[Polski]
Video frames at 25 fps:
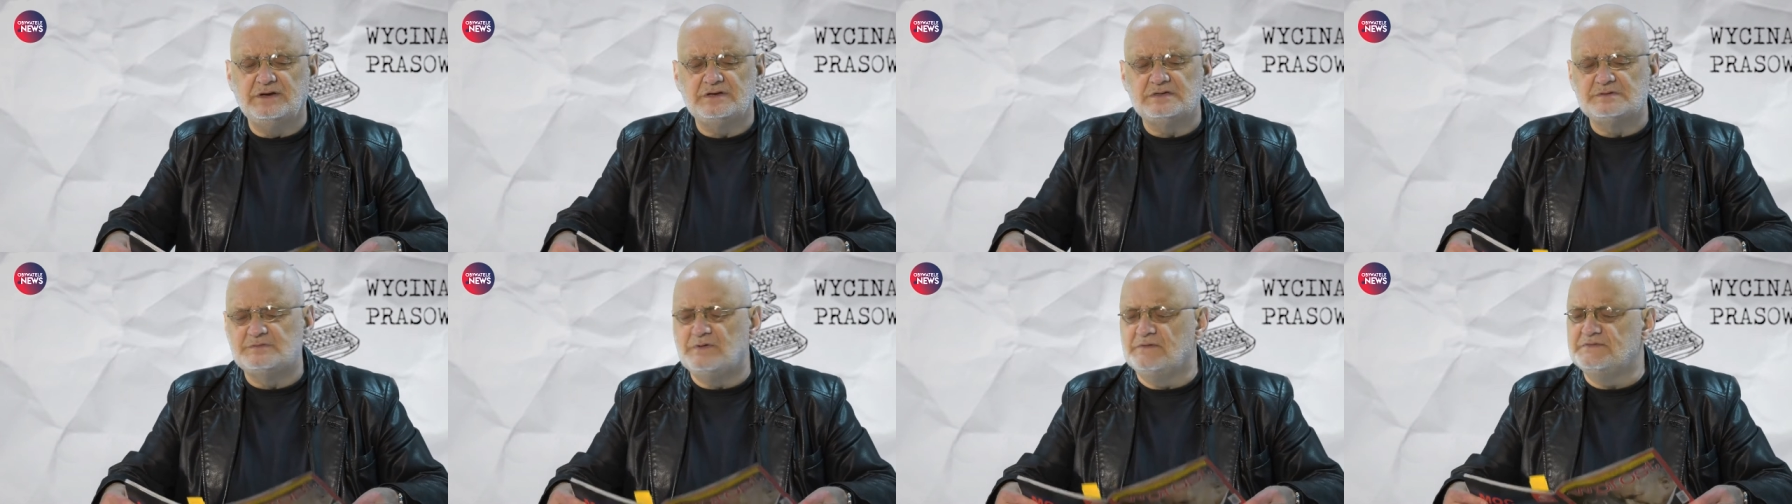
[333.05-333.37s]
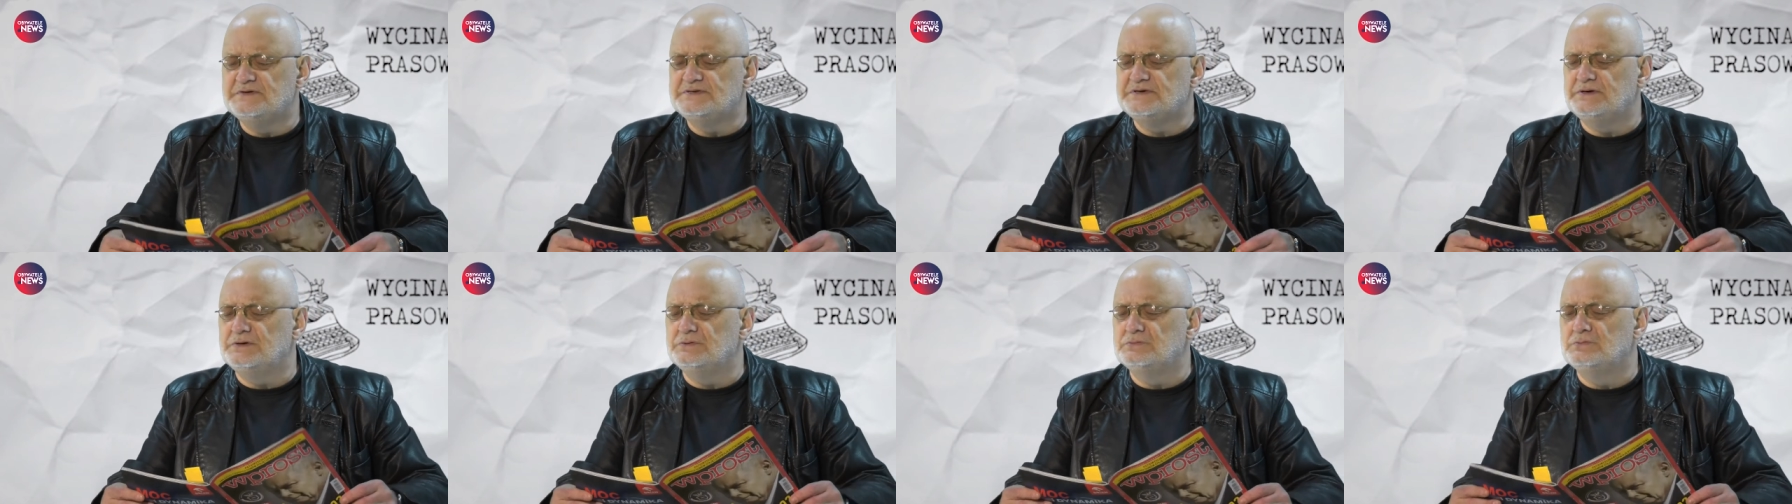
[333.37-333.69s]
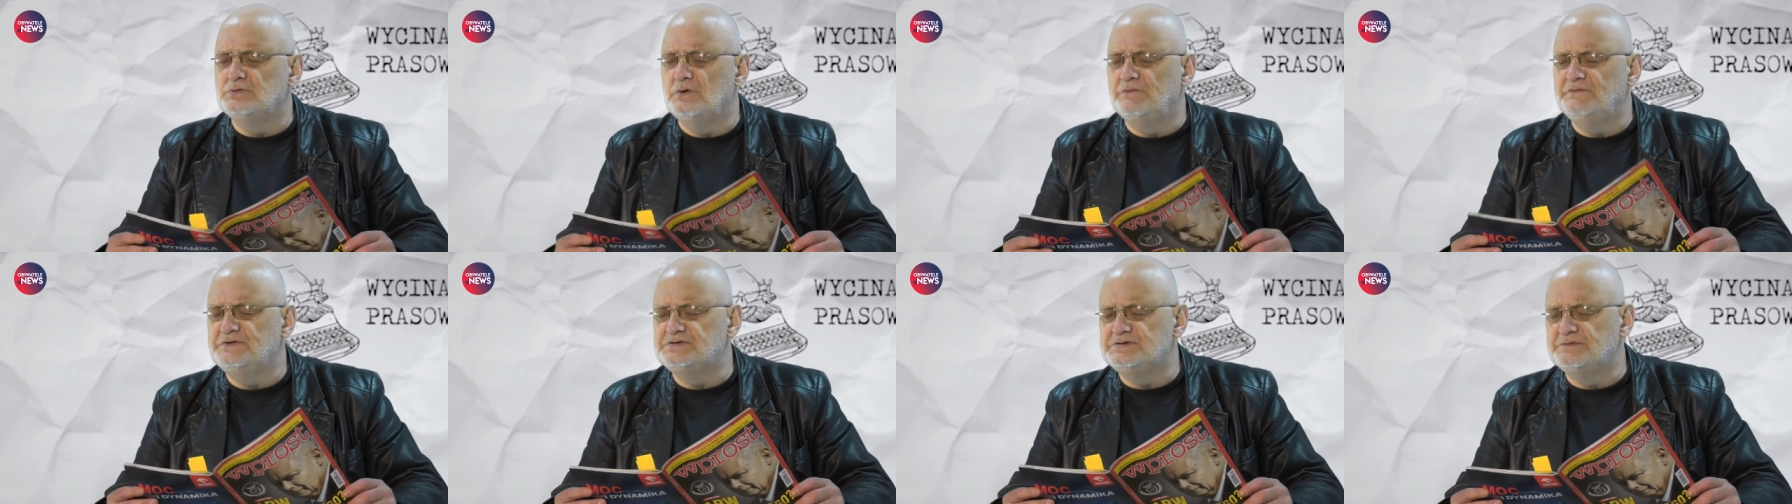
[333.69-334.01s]
rozmowy z
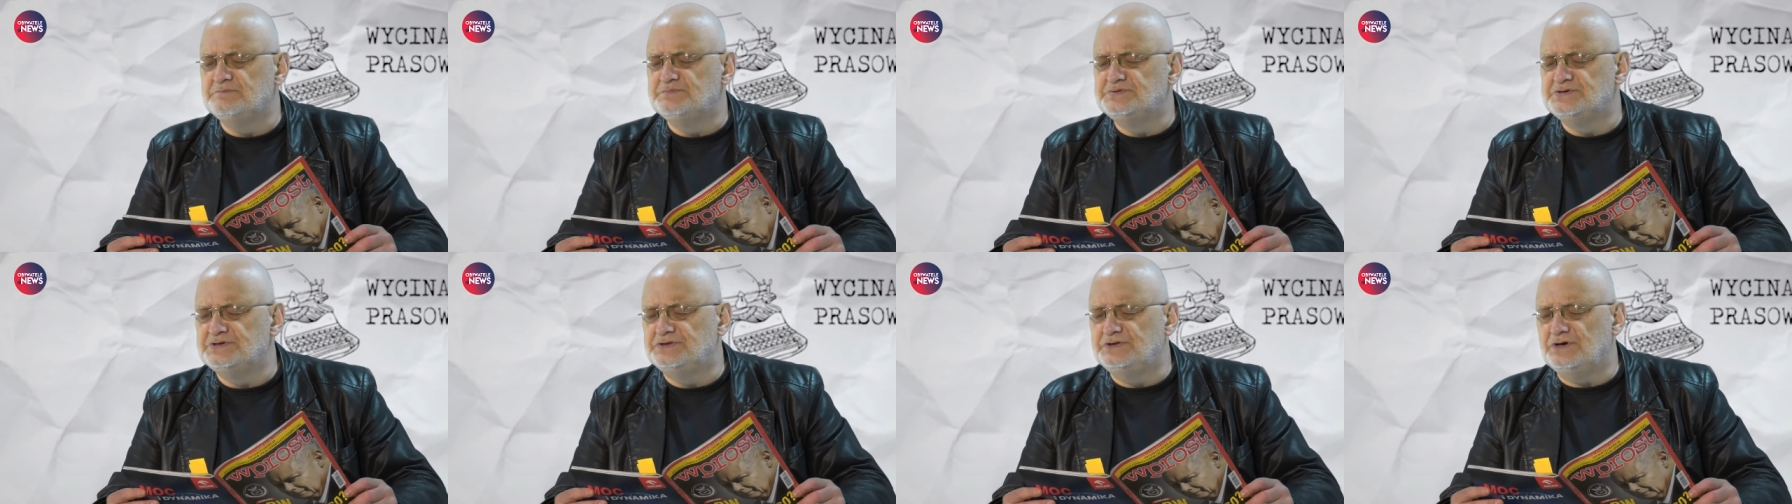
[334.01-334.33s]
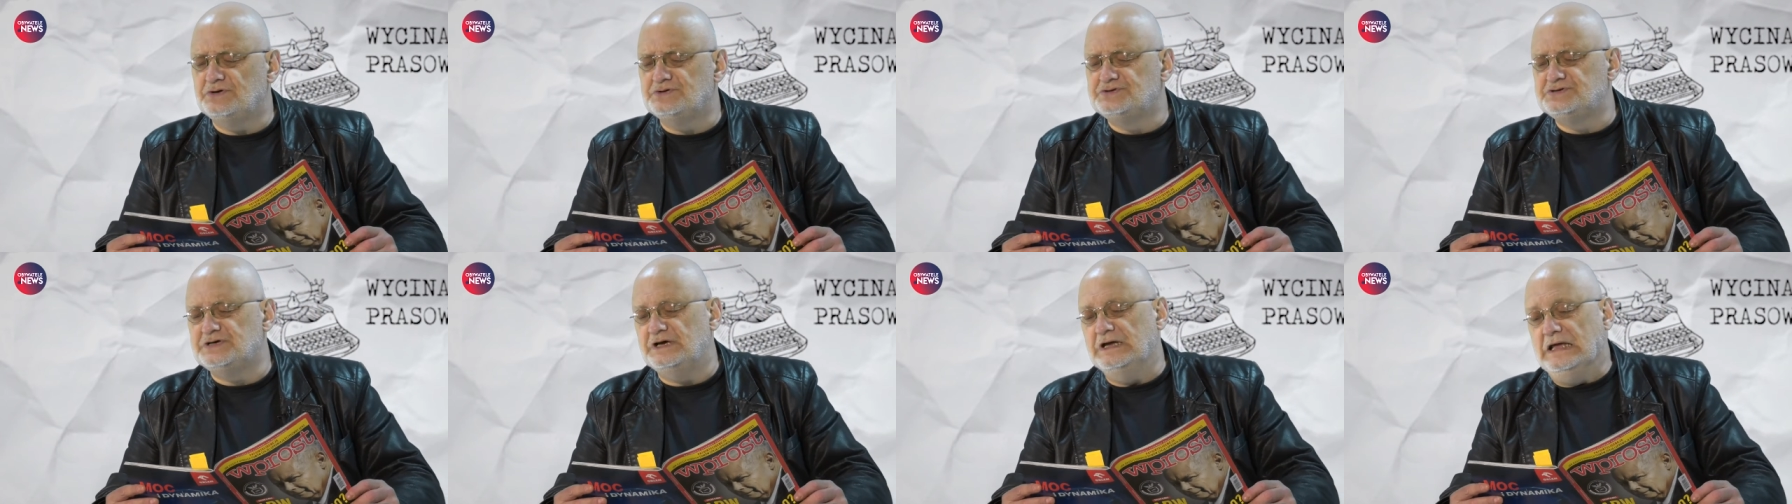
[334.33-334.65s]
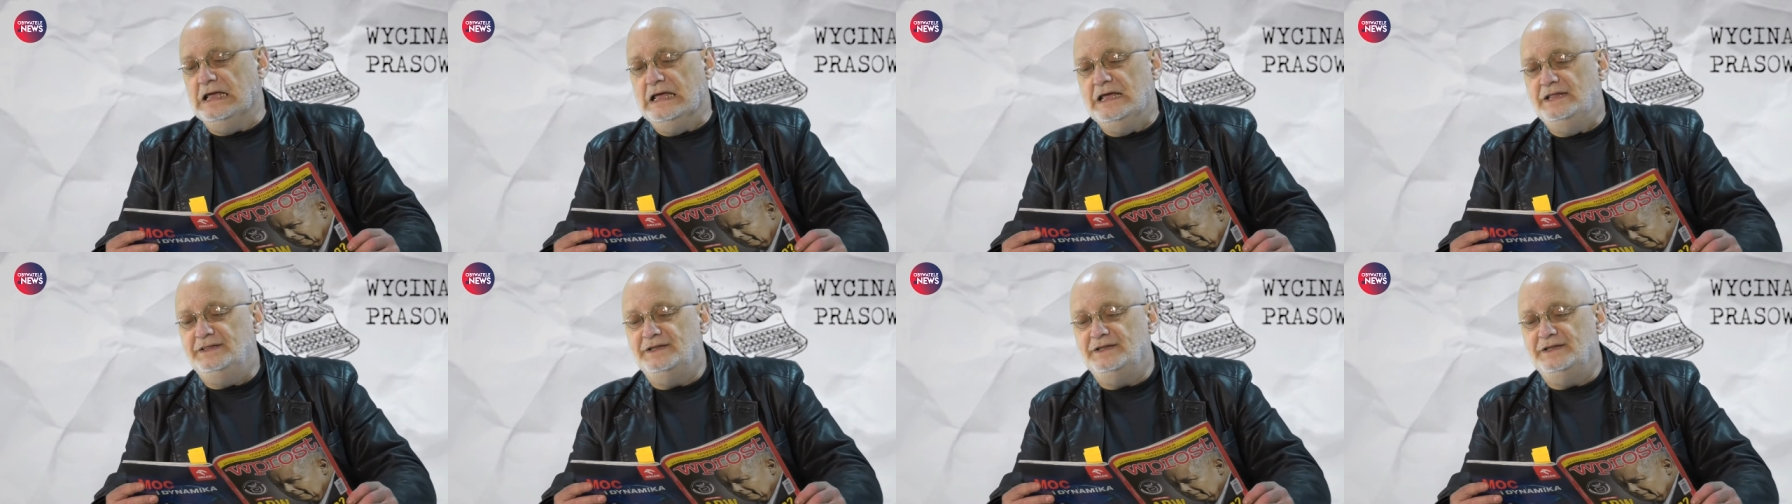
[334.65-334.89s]
Arukłowiczem przytoczę,